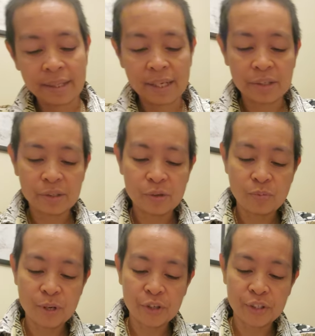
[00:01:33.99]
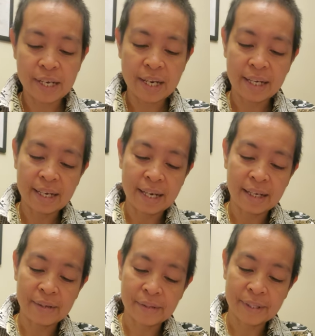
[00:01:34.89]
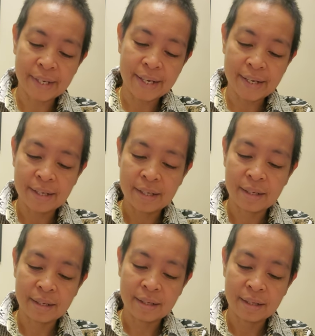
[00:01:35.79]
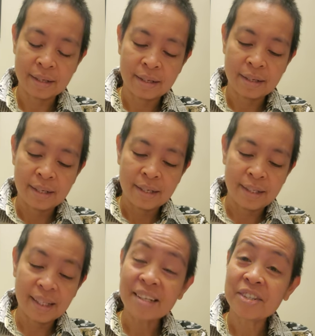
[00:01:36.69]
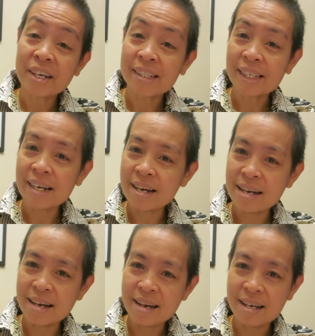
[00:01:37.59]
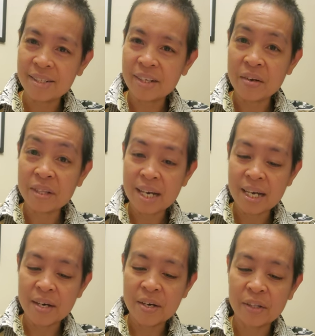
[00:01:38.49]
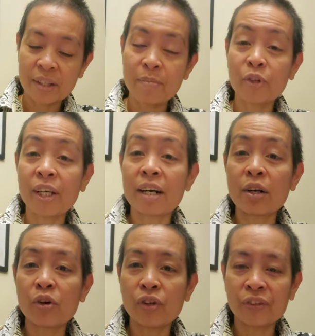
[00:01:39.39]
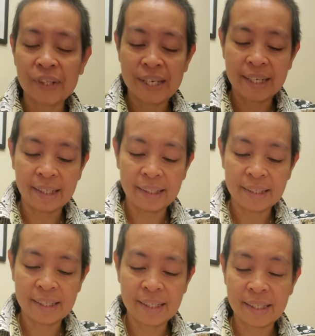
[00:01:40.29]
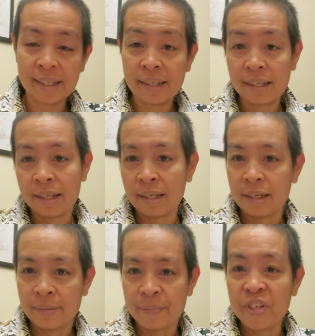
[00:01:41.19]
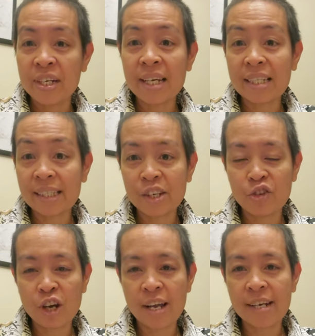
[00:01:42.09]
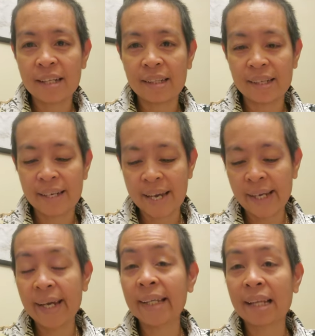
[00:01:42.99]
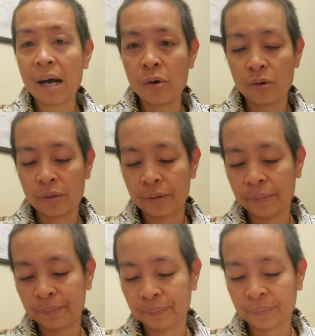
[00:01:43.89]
Thank you so much talaga. Okay? Tita Jessica, shout out. Monte Carlo Auto Decals. Janetsky Channel, aka Tahong.